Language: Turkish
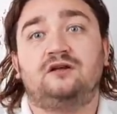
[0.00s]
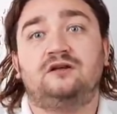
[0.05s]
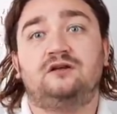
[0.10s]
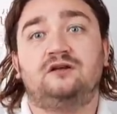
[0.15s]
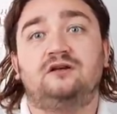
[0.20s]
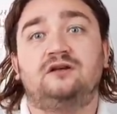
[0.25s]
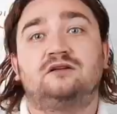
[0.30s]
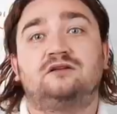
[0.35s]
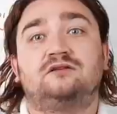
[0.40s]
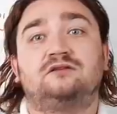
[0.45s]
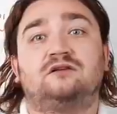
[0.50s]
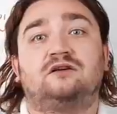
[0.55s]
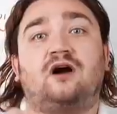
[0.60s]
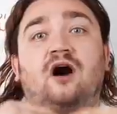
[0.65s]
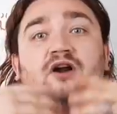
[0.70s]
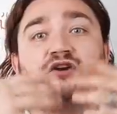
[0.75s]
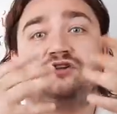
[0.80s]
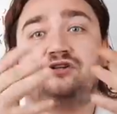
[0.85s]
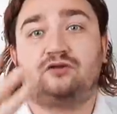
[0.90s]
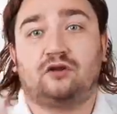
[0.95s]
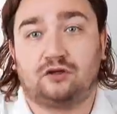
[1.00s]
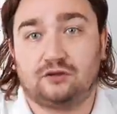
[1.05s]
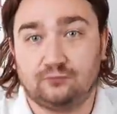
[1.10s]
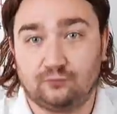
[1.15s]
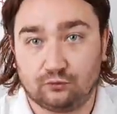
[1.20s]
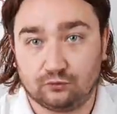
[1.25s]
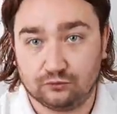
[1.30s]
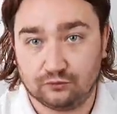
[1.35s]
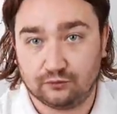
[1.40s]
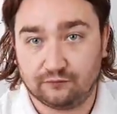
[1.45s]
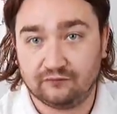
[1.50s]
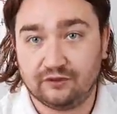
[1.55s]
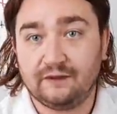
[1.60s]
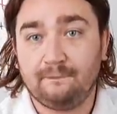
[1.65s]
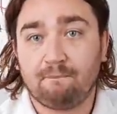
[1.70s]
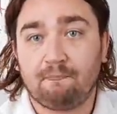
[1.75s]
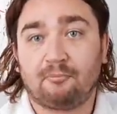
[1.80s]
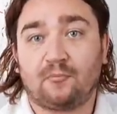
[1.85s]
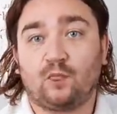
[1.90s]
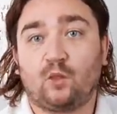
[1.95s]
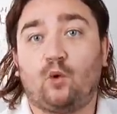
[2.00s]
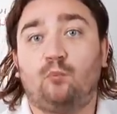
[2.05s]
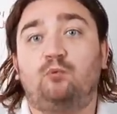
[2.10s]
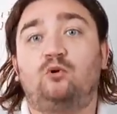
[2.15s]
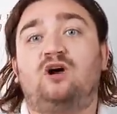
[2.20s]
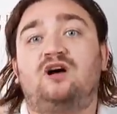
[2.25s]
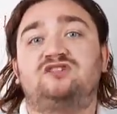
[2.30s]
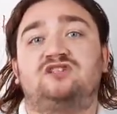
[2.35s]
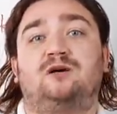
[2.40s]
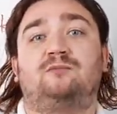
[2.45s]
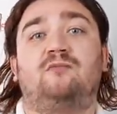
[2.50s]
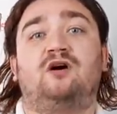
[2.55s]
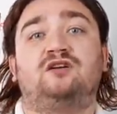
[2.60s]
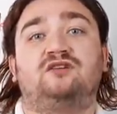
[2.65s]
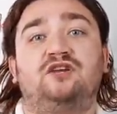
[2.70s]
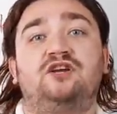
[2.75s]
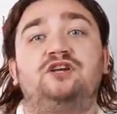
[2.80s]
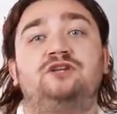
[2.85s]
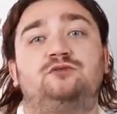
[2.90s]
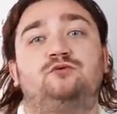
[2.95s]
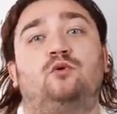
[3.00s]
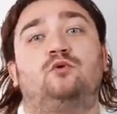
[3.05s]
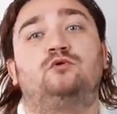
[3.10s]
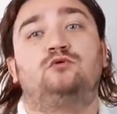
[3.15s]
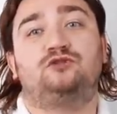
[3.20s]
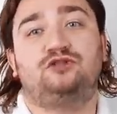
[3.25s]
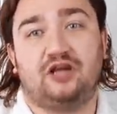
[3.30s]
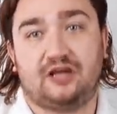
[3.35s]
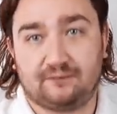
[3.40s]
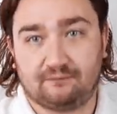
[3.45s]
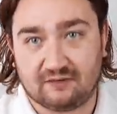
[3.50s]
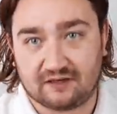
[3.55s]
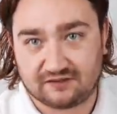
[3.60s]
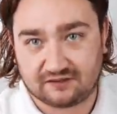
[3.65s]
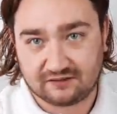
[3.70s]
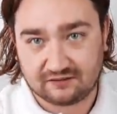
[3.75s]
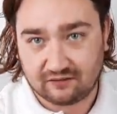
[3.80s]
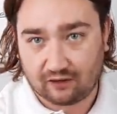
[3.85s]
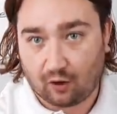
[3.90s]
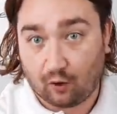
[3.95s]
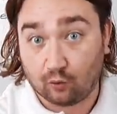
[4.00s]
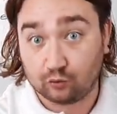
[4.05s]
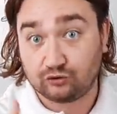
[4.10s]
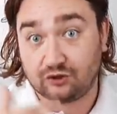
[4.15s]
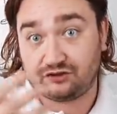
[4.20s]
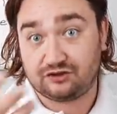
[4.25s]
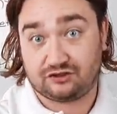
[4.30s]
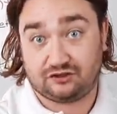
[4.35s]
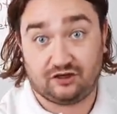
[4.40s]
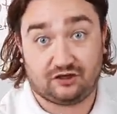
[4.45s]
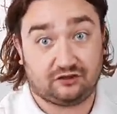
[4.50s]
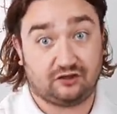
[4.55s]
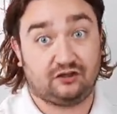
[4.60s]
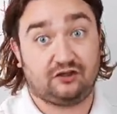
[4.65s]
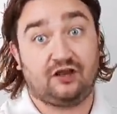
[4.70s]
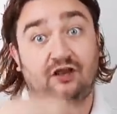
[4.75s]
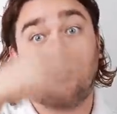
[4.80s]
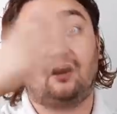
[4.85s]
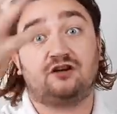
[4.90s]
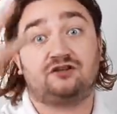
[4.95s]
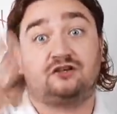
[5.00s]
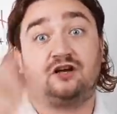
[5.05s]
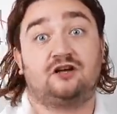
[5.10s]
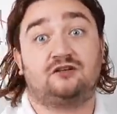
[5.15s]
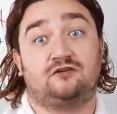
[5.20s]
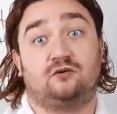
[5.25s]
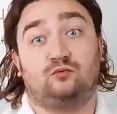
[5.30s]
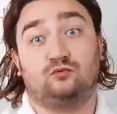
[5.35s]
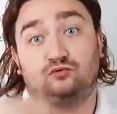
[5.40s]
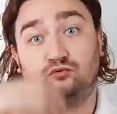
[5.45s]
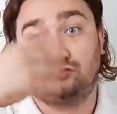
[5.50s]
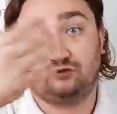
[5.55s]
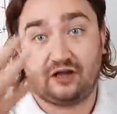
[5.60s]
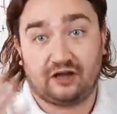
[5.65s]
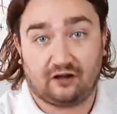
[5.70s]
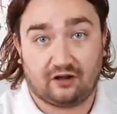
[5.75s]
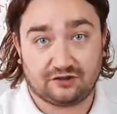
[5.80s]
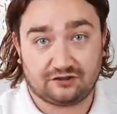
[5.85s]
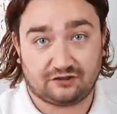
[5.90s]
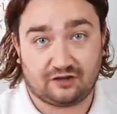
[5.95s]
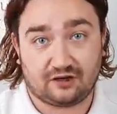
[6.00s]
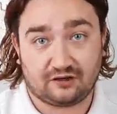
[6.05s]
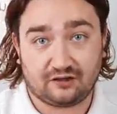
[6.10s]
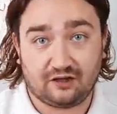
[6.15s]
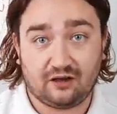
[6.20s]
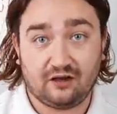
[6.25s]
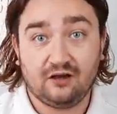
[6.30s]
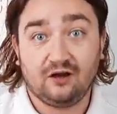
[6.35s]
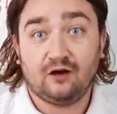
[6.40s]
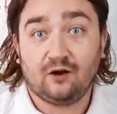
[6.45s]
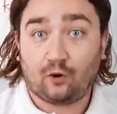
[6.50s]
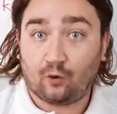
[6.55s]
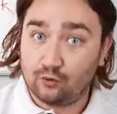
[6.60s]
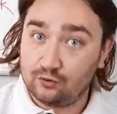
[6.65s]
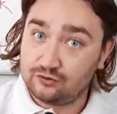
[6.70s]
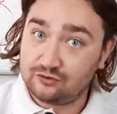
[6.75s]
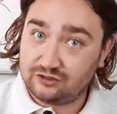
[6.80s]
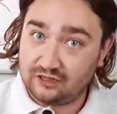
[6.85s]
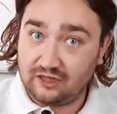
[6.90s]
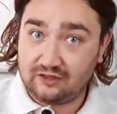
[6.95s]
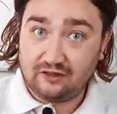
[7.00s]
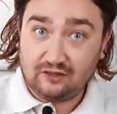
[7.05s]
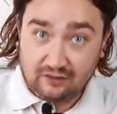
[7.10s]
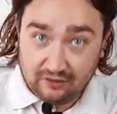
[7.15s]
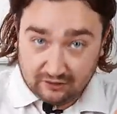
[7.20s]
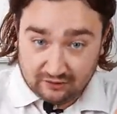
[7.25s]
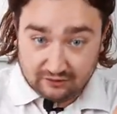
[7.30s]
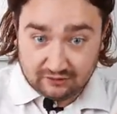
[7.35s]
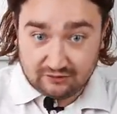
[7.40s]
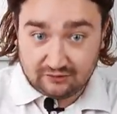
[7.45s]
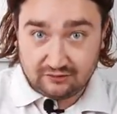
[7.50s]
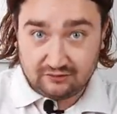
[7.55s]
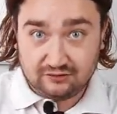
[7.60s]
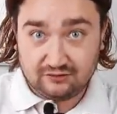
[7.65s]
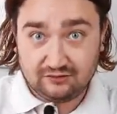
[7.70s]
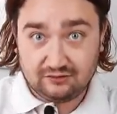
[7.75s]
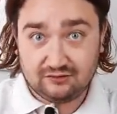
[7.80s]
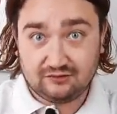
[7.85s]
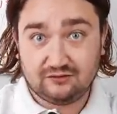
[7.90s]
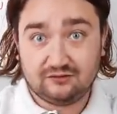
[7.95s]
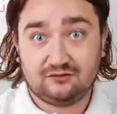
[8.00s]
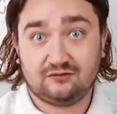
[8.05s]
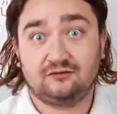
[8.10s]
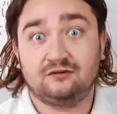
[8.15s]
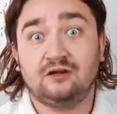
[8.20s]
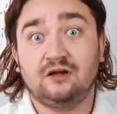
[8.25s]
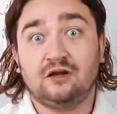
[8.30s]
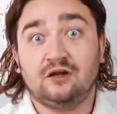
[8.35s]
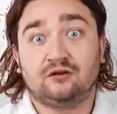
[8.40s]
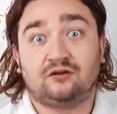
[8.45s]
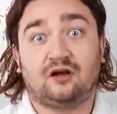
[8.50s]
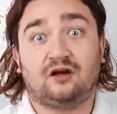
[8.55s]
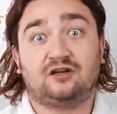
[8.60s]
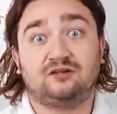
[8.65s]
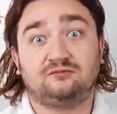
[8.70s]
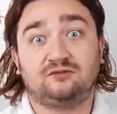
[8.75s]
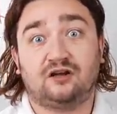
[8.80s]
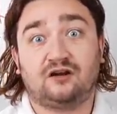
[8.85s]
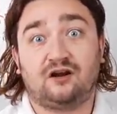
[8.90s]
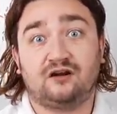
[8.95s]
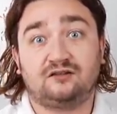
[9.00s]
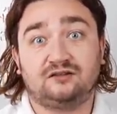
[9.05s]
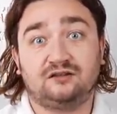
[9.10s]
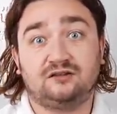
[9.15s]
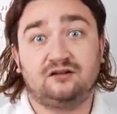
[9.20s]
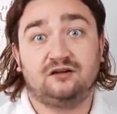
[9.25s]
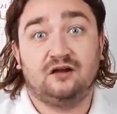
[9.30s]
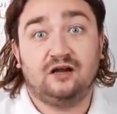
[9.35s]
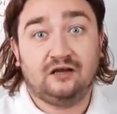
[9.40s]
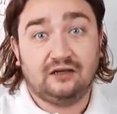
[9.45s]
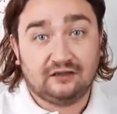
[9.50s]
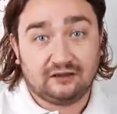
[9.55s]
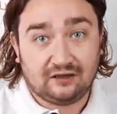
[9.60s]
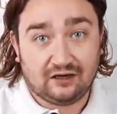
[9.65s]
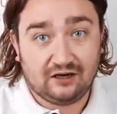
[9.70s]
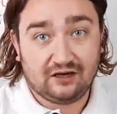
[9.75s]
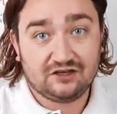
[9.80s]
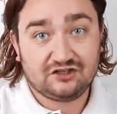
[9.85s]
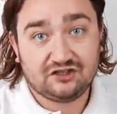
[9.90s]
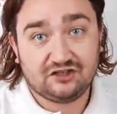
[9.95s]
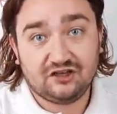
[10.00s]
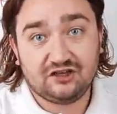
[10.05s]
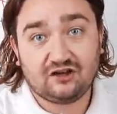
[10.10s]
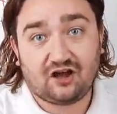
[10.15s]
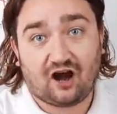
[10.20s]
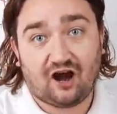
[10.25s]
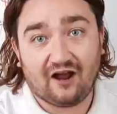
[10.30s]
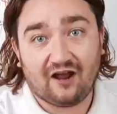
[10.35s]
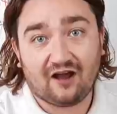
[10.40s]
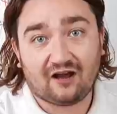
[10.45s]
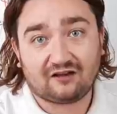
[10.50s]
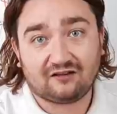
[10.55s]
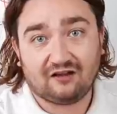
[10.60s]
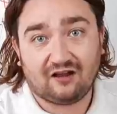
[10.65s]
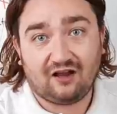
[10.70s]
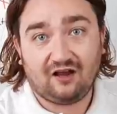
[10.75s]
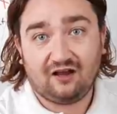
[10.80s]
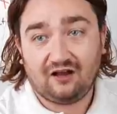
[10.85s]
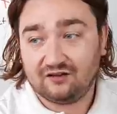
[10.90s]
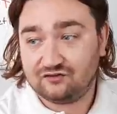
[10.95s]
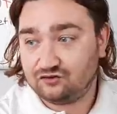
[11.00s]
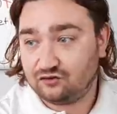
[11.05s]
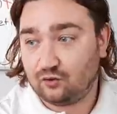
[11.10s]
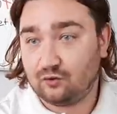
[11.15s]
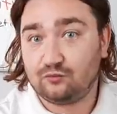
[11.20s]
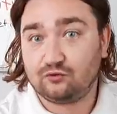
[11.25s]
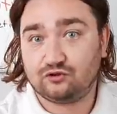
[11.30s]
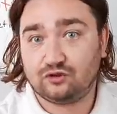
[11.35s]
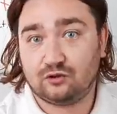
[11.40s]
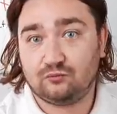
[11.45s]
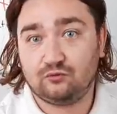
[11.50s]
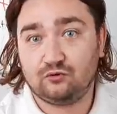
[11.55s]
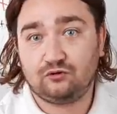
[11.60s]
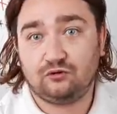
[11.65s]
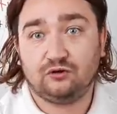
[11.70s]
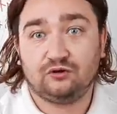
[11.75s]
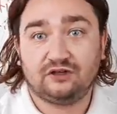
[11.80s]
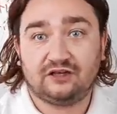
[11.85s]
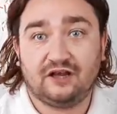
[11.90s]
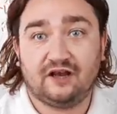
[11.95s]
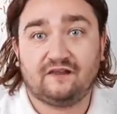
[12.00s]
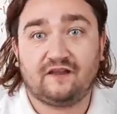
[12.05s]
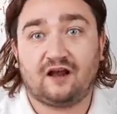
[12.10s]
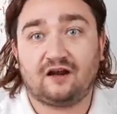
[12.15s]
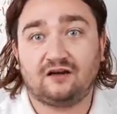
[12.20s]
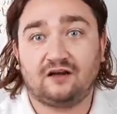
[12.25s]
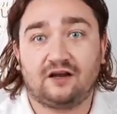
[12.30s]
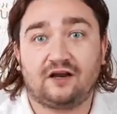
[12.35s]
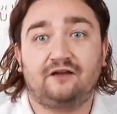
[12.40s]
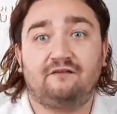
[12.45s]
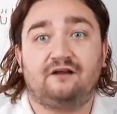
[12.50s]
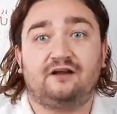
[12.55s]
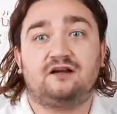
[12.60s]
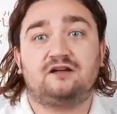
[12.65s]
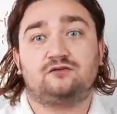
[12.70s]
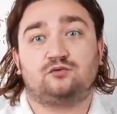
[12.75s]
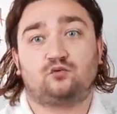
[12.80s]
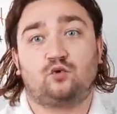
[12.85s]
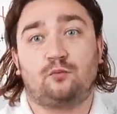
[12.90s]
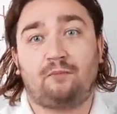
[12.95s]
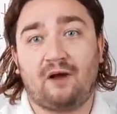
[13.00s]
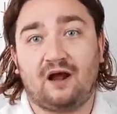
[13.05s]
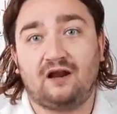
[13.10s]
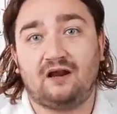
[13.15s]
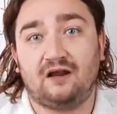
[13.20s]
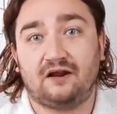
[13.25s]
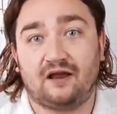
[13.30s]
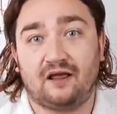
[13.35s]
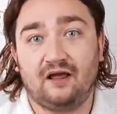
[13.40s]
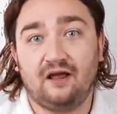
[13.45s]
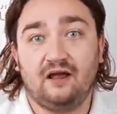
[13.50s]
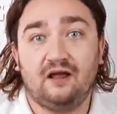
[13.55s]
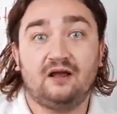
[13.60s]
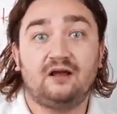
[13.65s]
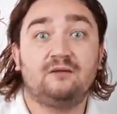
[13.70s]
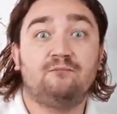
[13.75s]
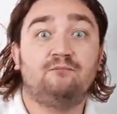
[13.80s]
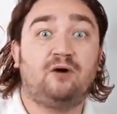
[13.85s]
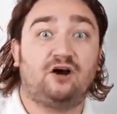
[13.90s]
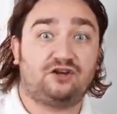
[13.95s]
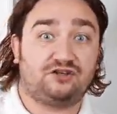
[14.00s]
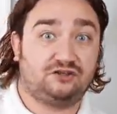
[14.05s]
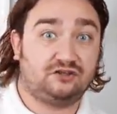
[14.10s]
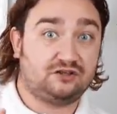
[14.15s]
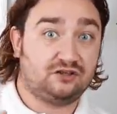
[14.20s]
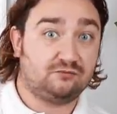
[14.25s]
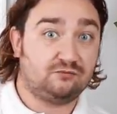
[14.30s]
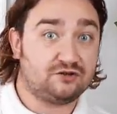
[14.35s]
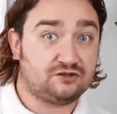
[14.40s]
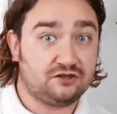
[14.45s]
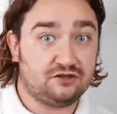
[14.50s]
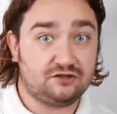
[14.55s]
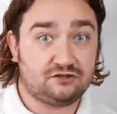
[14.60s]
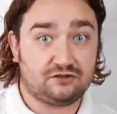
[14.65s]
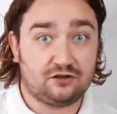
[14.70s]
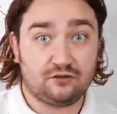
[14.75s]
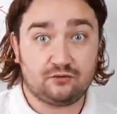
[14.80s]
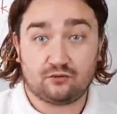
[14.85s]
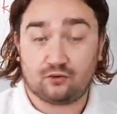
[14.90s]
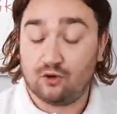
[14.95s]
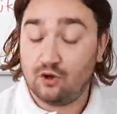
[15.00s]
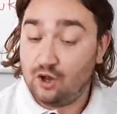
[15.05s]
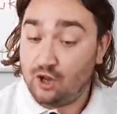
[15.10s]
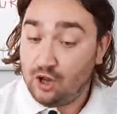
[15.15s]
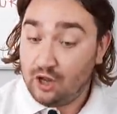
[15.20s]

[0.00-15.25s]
e, karşı takım oluyor. Ve topu kazanmakta hiç zorluk çekmez avut atışlarında, degajlarda, uzun degajlarda. O yüzden e, takımlar artık kalecinin ayakla çok çabuk kenarlara veya stoperlere başlatılması isteniyor.